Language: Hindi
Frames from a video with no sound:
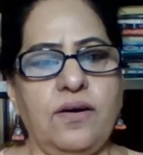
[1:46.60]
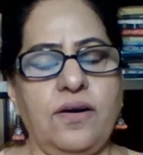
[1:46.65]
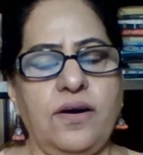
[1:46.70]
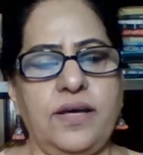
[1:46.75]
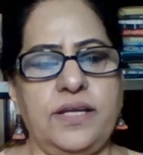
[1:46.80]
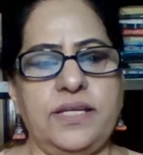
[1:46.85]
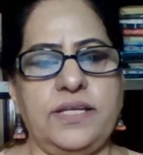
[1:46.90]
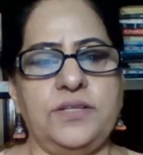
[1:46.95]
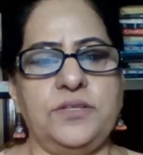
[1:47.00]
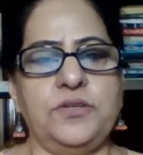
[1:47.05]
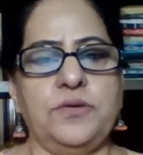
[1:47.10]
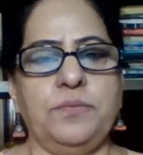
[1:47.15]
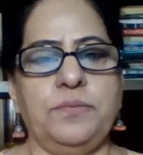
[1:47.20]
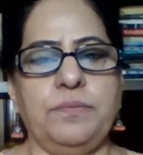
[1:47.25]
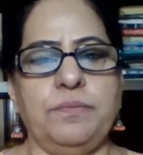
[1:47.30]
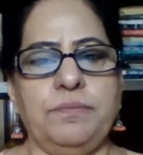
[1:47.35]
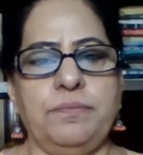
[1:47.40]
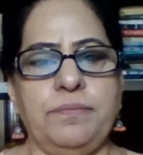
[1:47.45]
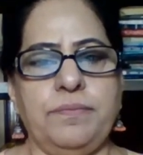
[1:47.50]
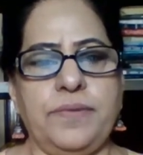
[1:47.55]
और ये जो
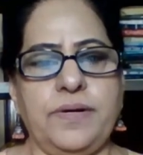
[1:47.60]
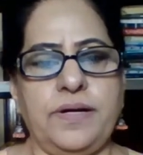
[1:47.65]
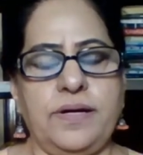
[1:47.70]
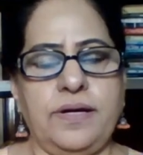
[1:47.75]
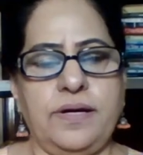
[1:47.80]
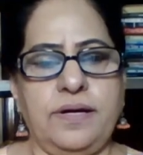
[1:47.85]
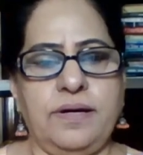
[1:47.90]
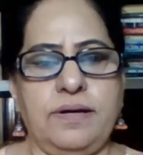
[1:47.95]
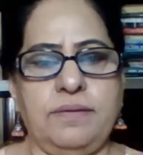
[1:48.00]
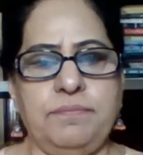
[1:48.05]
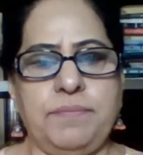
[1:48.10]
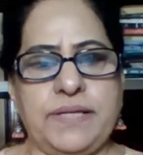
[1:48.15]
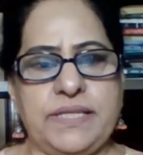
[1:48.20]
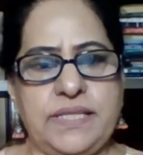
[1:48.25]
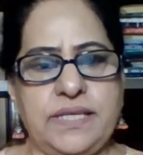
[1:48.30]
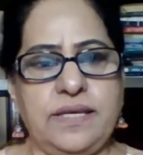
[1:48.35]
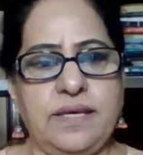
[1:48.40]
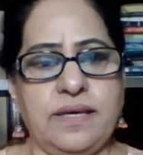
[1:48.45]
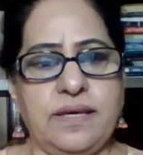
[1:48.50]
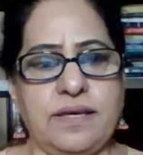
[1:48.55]

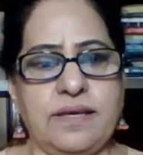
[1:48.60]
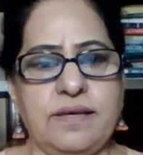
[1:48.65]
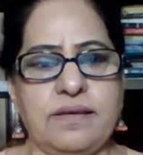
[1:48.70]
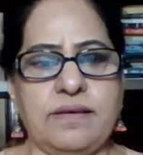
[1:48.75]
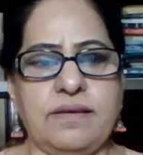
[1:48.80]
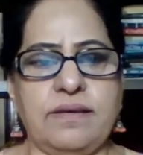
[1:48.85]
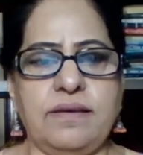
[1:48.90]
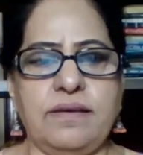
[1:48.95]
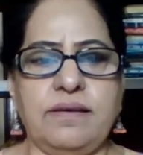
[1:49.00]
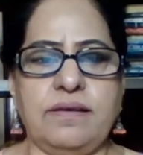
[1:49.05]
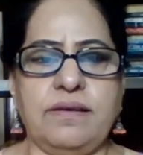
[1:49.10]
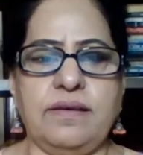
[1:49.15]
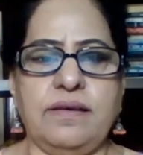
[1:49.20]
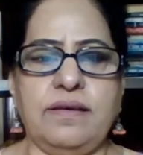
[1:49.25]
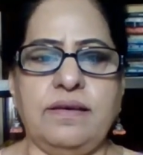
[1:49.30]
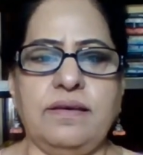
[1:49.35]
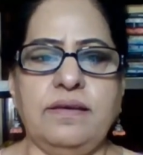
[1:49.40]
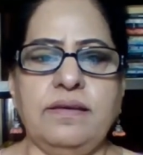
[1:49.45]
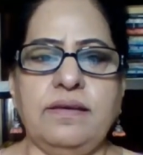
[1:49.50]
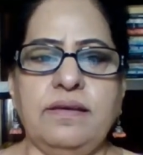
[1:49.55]
पति हैं
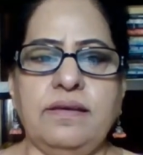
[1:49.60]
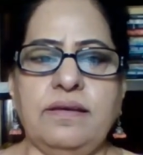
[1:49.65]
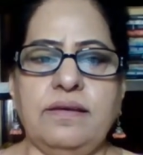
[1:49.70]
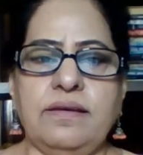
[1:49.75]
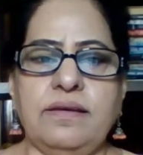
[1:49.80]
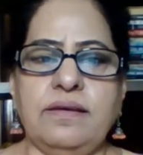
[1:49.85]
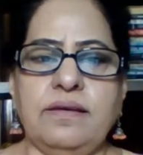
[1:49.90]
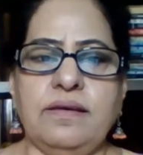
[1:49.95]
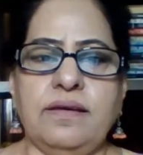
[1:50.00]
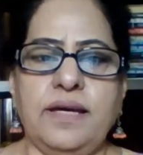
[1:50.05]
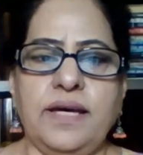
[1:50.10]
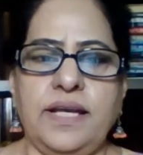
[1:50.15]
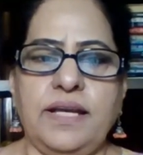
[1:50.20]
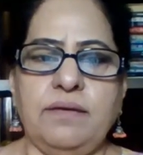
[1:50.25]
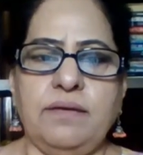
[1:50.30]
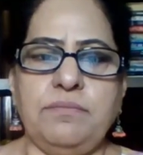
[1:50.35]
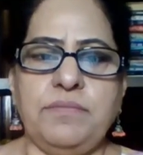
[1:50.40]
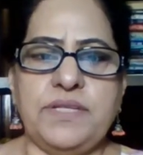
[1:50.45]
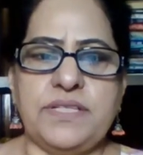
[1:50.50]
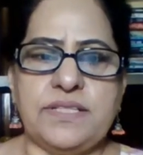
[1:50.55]

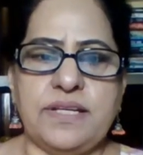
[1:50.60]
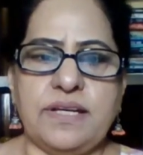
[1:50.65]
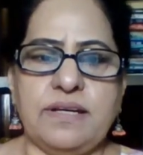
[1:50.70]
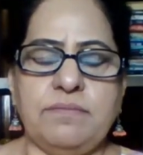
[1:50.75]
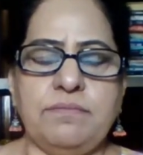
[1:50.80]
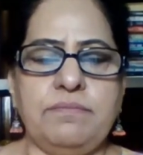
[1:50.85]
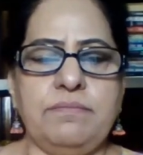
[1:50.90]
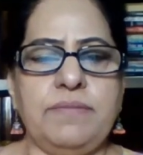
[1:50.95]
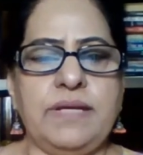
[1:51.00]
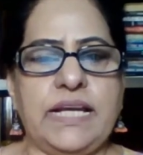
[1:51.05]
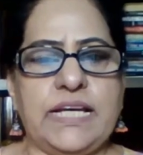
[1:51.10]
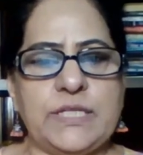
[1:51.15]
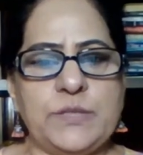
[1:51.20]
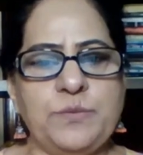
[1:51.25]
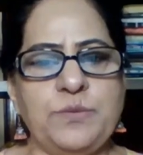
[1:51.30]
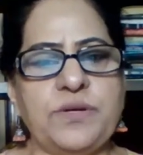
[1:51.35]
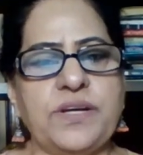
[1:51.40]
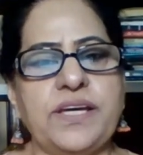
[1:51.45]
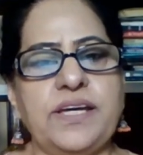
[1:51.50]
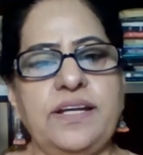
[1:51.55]
एम मिश्रा
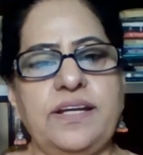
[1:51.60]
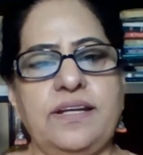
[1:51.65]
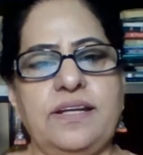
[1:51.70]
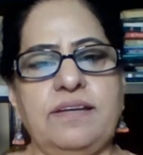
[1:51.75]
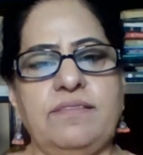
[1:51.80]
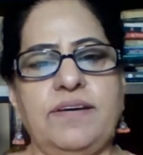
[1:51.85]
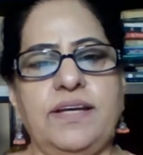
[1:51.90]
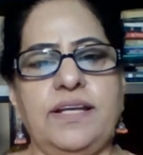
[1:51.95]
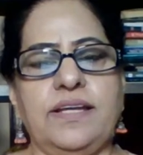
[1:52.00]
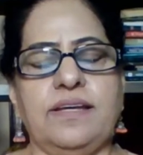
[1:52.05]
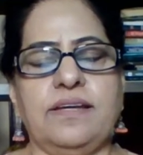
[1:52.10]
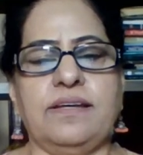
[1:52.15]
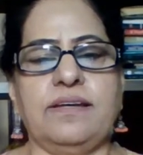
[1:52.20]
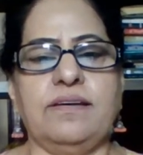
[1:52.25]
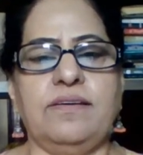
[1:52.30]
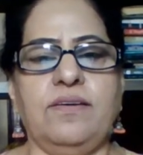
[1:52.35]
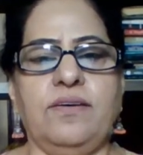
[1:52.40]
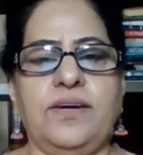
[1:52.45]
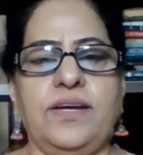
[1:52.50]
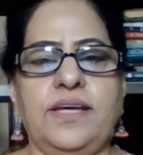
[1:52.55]
बिलासपुर के रहने वाले
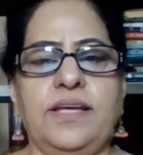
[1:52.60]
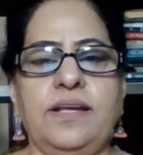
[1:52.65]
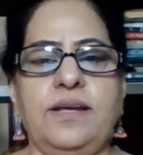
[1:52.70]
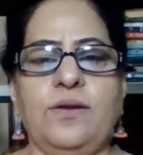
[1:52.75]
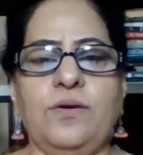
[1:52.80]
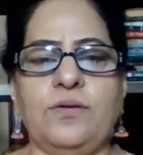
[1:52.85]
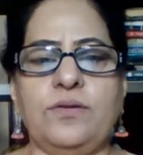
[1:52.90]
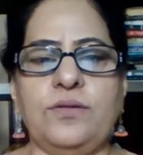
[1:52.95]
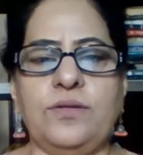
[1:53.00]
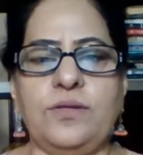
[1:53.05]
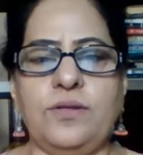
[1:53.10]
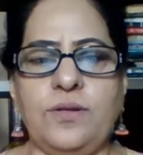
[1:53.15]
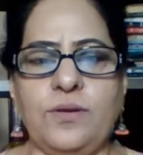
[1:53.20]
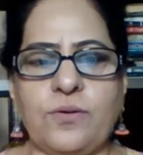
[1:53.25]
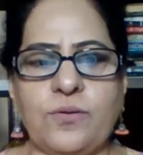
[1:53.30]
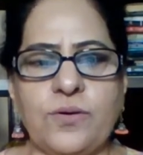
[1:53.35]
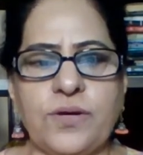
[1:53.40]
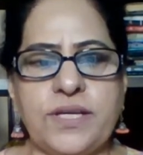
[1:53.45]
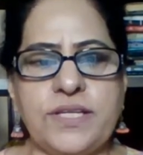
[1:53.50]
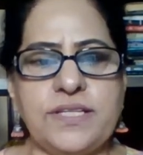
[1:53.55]
हैं इन लो,
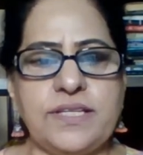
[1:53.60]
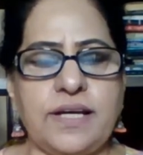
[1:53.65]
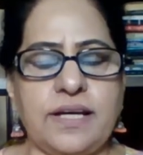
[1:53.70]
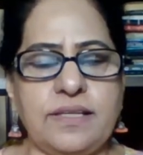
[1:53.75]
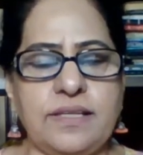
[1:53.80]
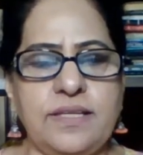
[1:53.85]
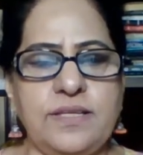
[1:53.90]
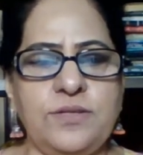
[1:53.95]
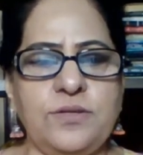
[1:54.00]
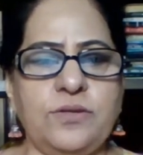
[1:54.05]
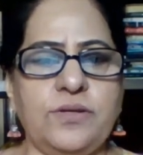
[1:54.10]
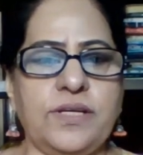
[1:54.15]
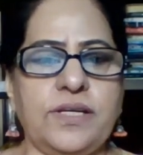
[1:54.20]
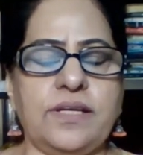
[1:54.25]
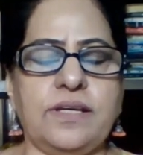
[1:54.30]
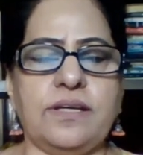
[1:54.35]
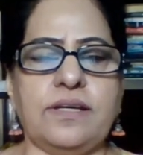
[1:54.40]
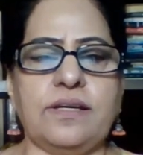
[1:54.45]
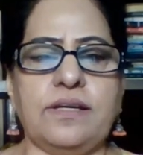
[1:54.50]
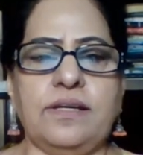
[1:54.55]
लोगों की शादी जो
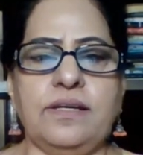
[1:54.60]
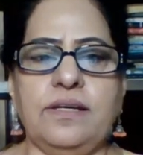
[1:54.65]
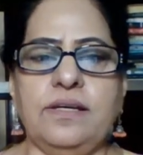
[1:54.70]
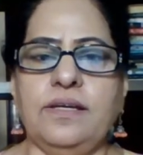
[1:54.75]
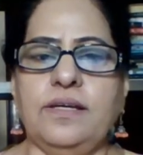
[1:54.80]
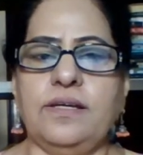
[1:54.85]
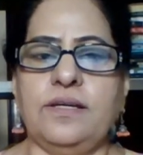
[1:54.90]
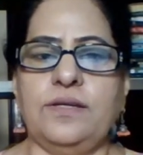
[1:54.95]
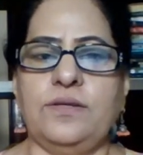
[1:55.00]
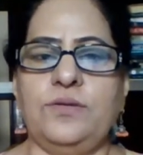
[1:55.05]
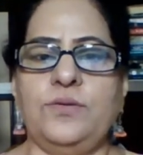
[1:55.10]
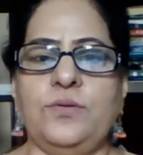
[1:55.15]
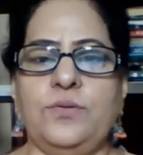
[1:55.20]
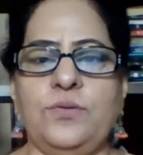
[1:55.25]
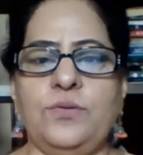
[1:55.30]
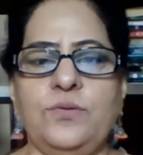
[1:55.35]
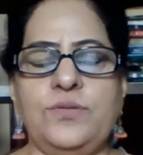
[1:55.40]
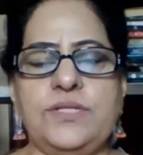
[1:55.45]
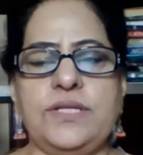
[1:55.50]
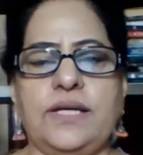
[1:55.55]
है
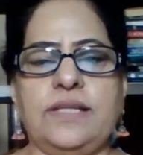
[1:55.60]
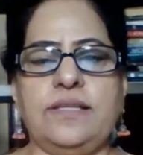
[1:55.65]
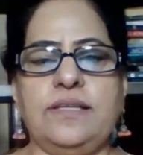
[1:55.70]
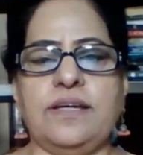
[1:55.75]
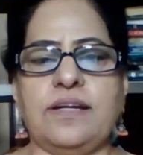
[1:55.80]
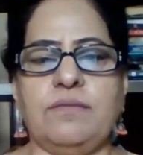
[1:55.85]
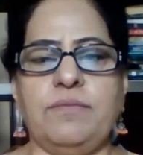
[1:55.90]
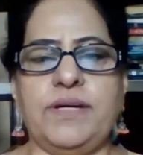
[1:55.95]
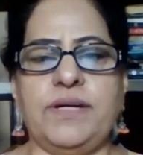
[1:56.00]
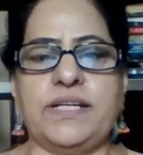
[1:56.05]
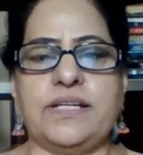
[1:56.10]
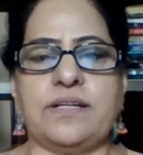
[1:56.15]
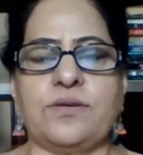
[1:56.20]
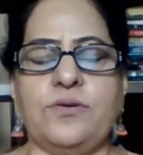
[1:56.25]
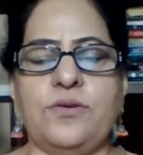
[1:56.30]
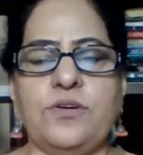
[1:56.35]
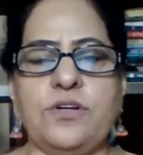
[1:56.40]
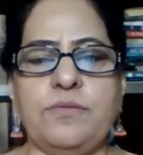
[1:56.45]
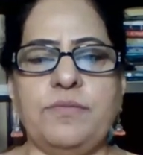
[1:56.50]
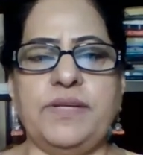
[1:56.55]
जो शादी का मैटर
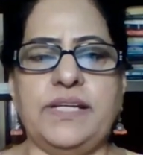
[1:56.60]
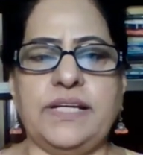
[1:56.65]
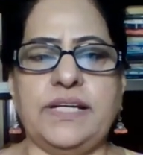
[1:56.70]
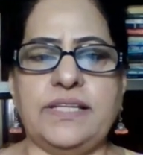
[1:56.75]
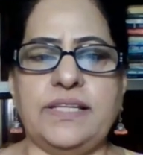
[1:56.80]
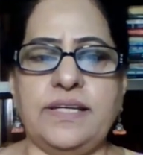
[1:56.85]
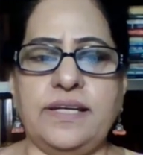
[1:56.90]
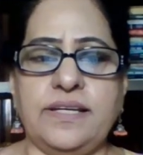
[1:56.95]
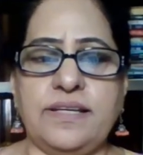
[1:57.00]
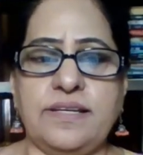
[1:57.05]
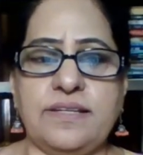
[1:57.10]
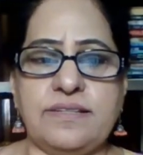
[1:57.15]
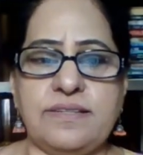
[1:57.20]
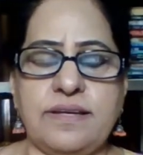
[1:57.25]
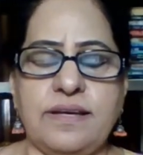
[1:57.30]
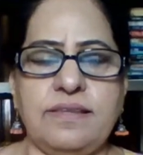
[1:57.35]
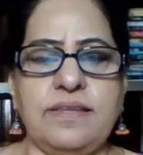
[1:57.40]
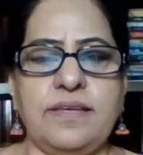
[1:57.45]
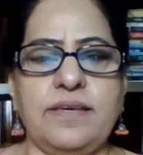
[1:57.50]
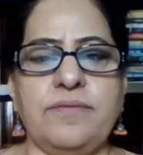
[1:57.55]
कोर्ट में जाता है ये
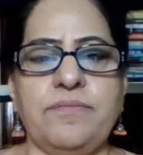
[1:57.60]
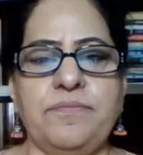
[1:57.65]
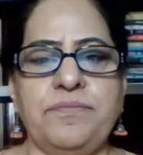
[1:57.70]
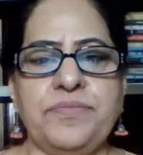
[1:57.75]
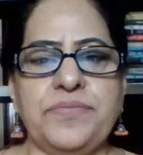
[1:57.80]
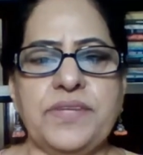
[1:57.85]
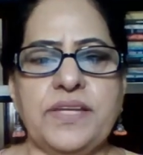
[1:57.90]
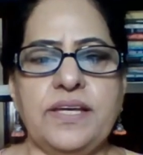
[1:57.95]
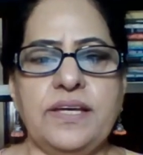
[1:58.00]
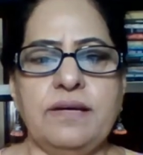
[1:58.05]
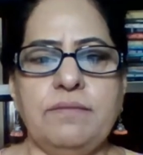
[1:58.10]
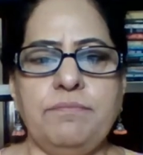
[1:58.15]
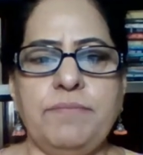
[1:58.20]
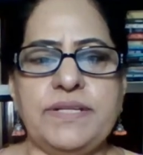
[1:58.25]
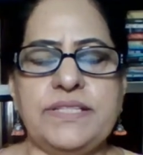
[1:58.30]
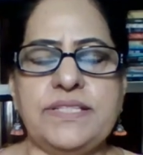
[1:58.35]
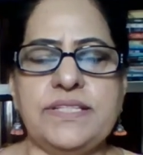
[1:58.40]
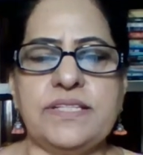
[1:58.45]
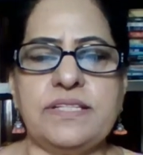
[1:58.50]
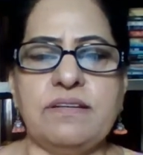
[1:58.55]
शादी
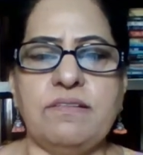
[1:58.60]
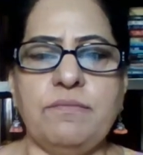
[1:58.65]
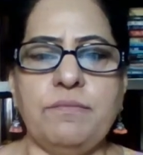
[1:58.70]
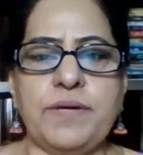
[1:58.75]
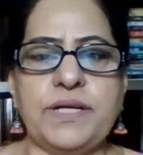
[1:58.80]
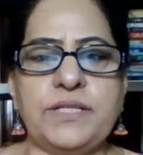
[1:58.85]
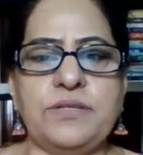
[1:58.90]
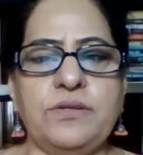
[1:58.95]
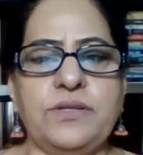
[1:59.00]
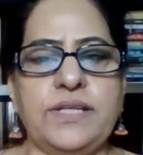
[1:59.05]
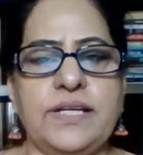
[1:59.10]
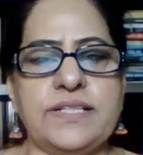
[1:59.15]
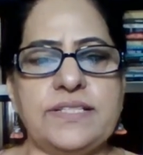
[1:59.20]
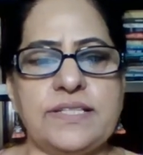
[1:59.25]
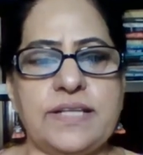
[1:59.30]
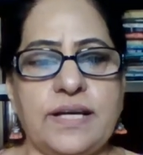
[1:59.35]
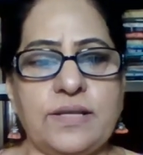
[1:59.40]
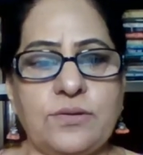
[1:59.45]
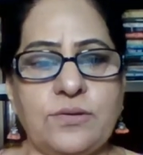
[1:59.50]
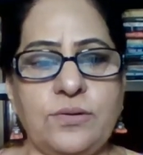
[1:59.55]
25 नवंबर
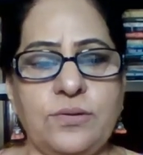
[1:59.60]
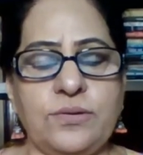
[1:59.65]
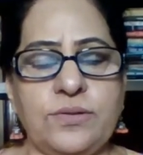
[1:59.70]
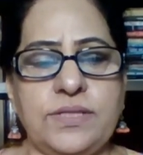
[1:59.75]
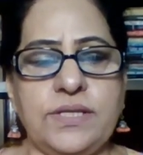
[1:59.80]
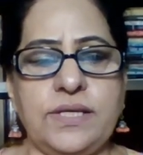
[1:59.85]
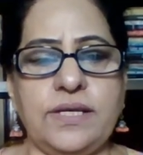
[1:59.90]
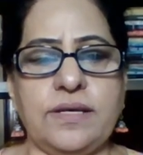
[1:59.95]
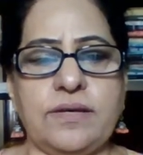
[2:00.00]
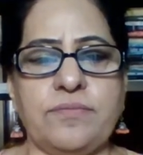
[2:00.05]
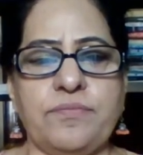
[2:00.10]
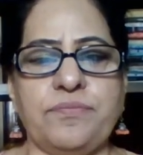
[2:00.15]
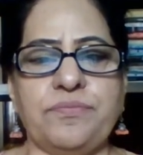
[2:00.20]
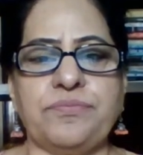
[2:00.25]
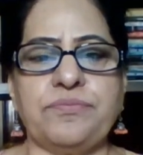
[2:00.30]
2007 को होती है